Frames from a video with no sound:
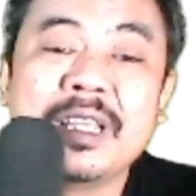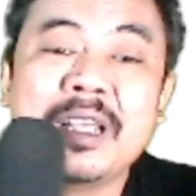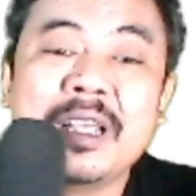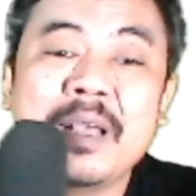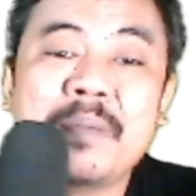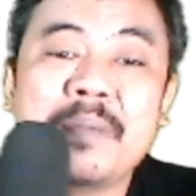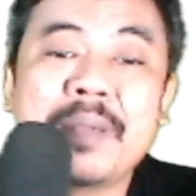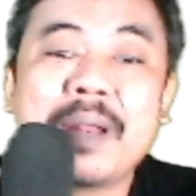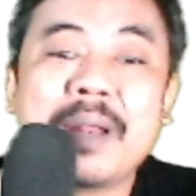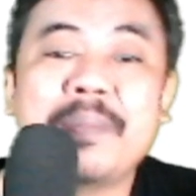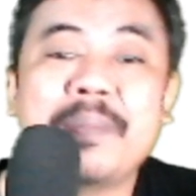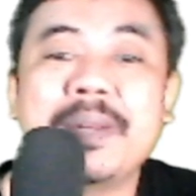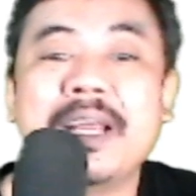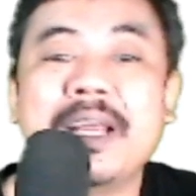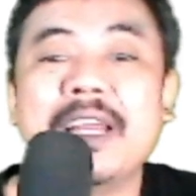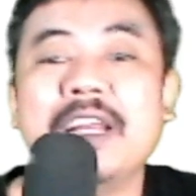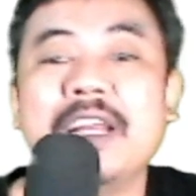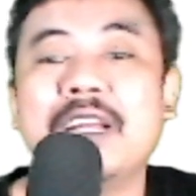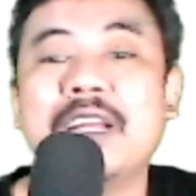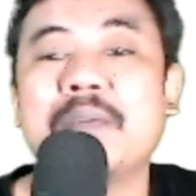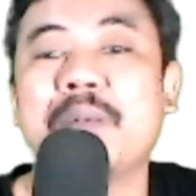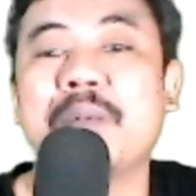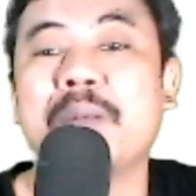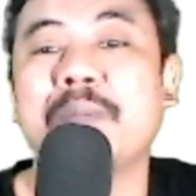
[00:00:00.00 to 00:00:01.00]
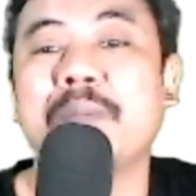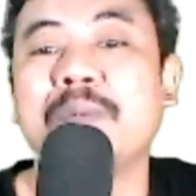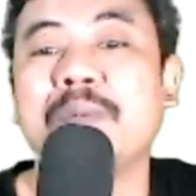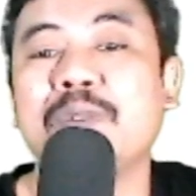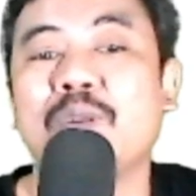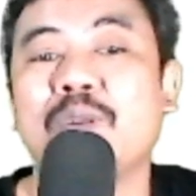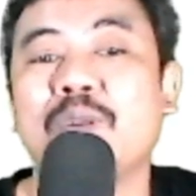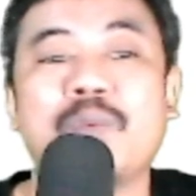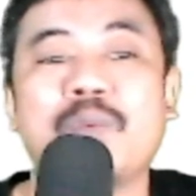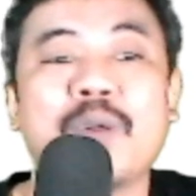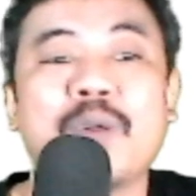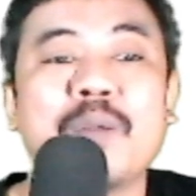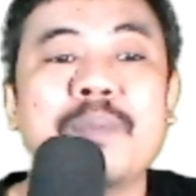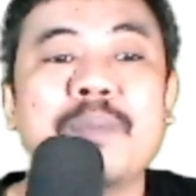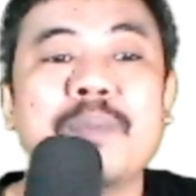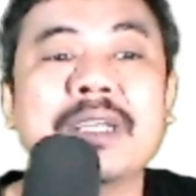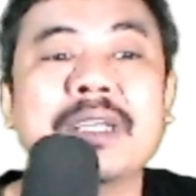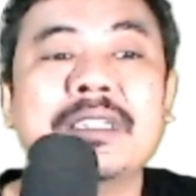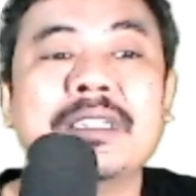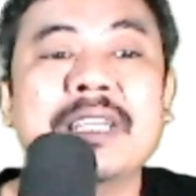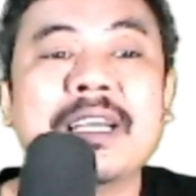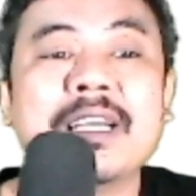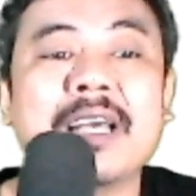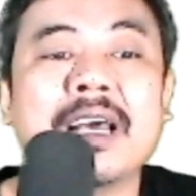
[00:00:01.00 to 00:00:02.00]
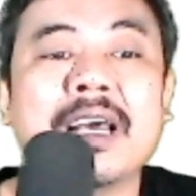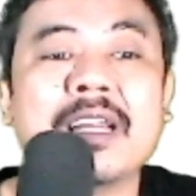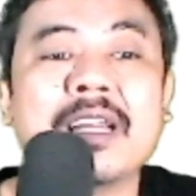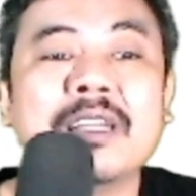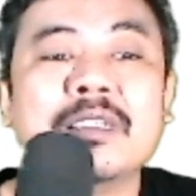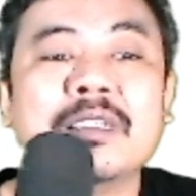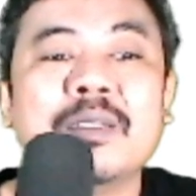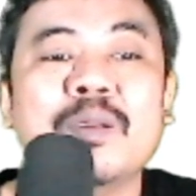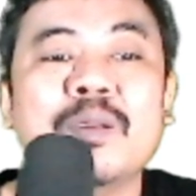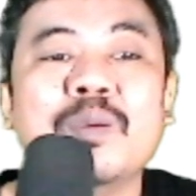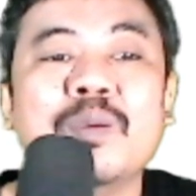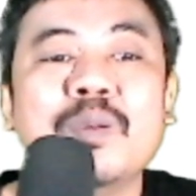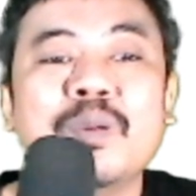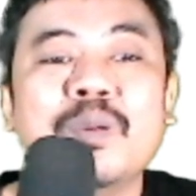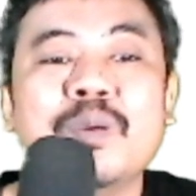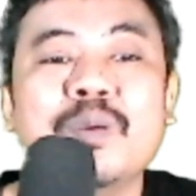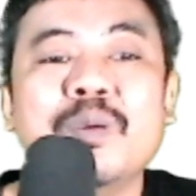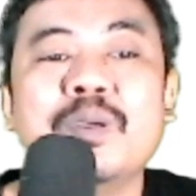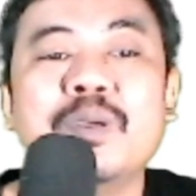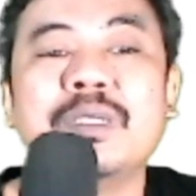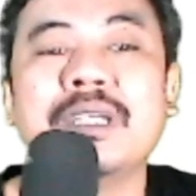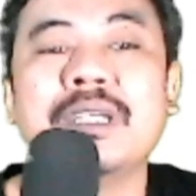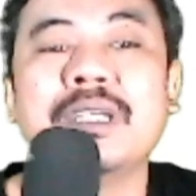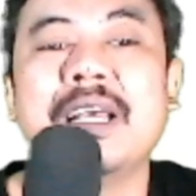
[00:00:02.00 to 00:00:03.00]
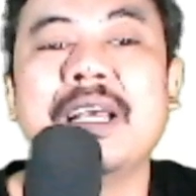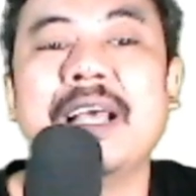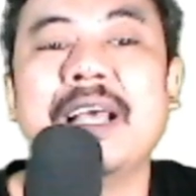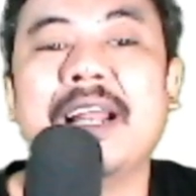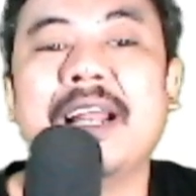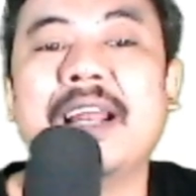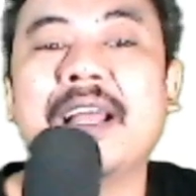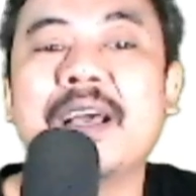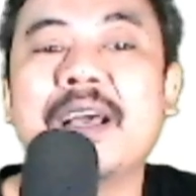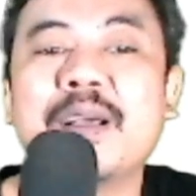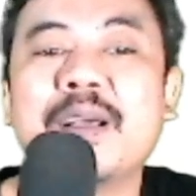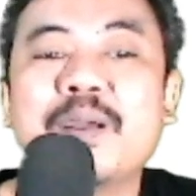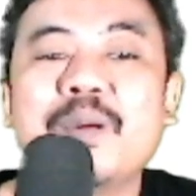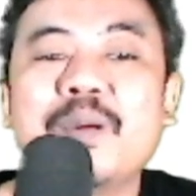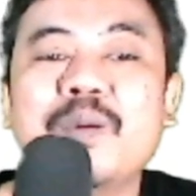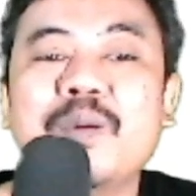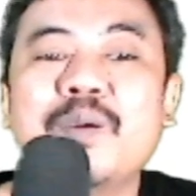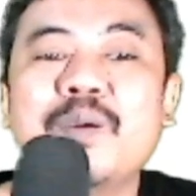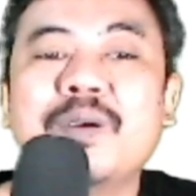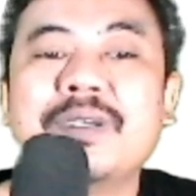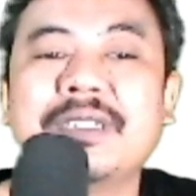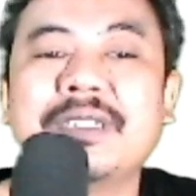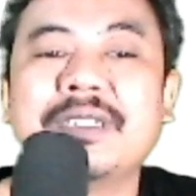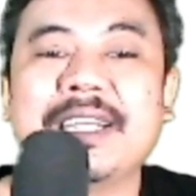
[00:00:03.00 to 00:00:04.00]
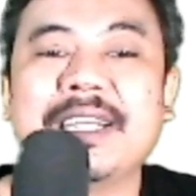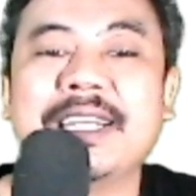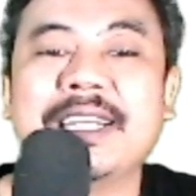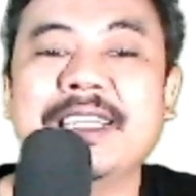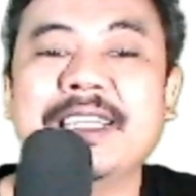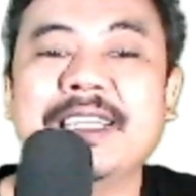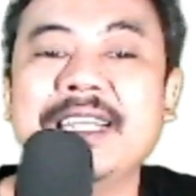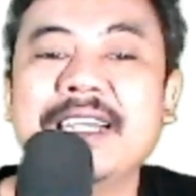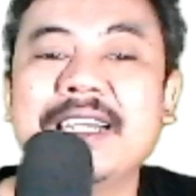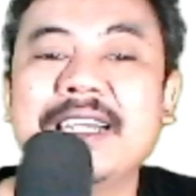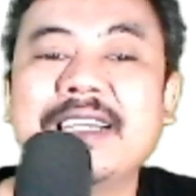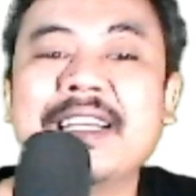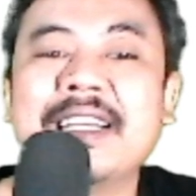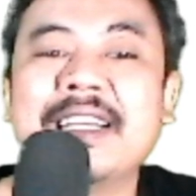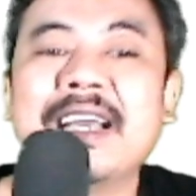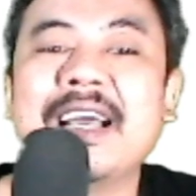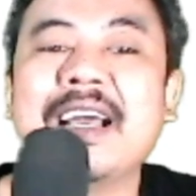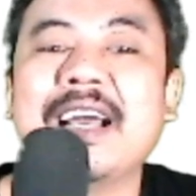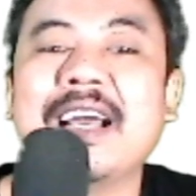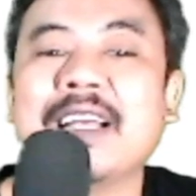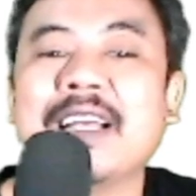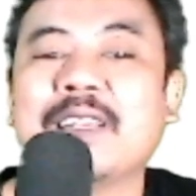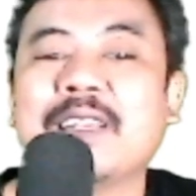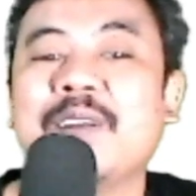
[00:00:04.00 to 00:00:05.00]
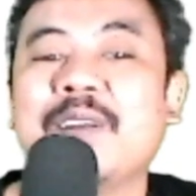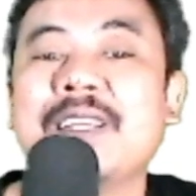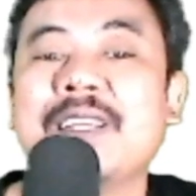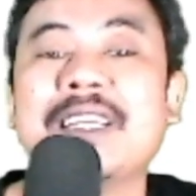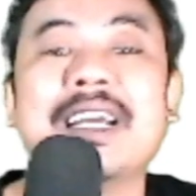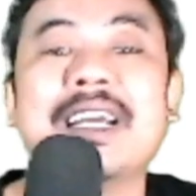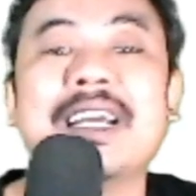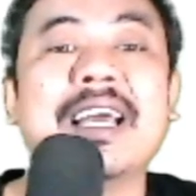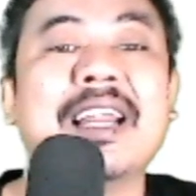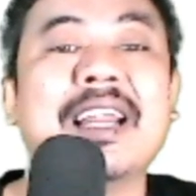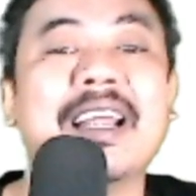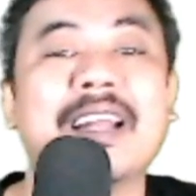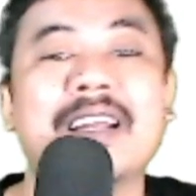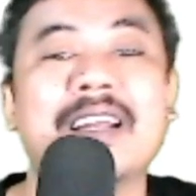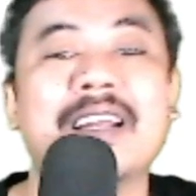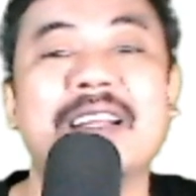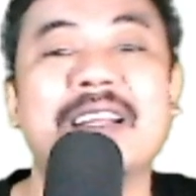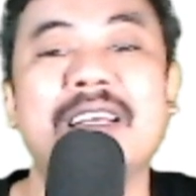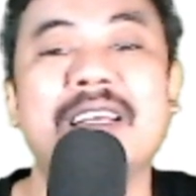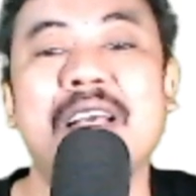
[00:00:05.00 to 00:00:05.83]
Para penari dapat membentuk formasi garis lurus, lengkung, segitiga, atau lingkaran.